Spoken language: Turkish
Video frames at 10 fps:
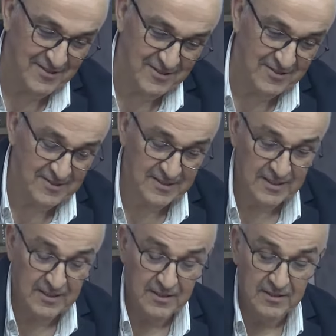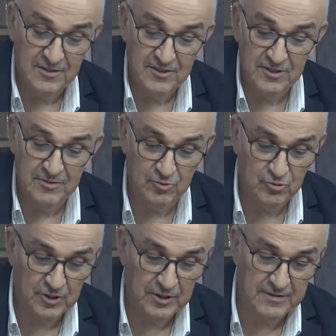yani Şimdi
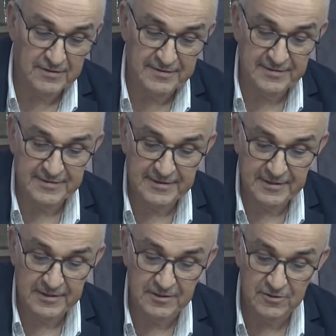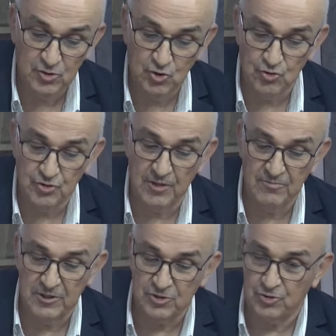burada e, sıkıntı şuradan
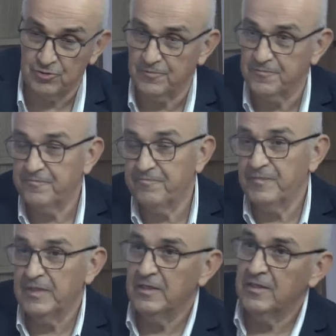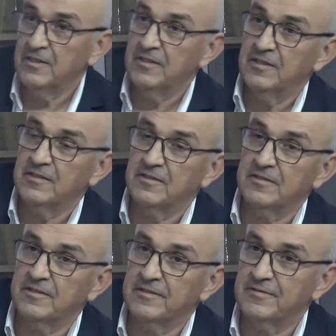başlıyor. E,
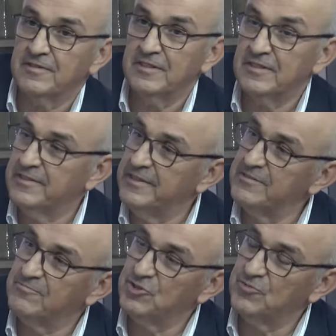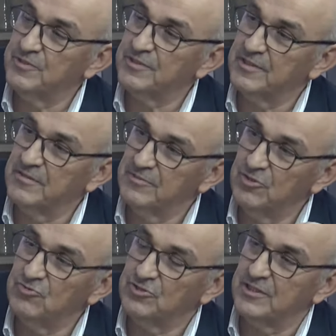ilk 71'de
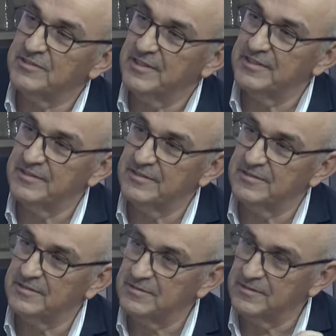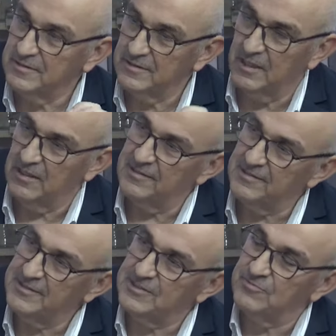1187'nin e, kalan
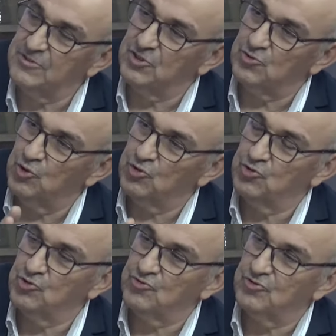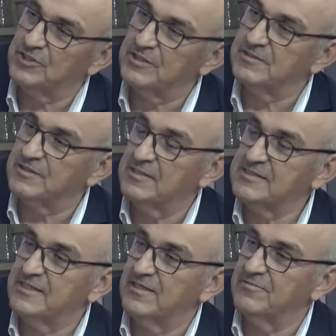kısmı için 438 hak
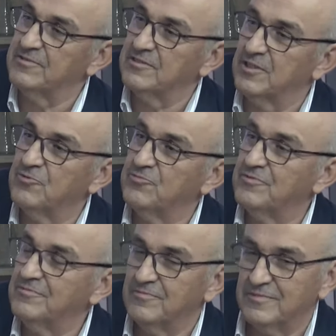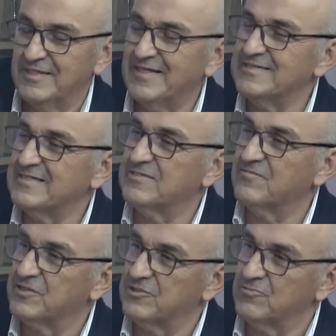sahibine tapu nedensiz
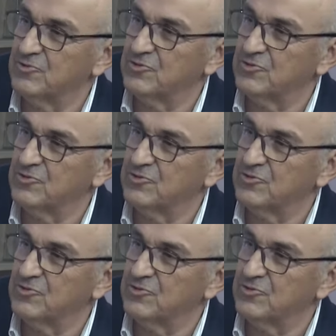verilmiyor.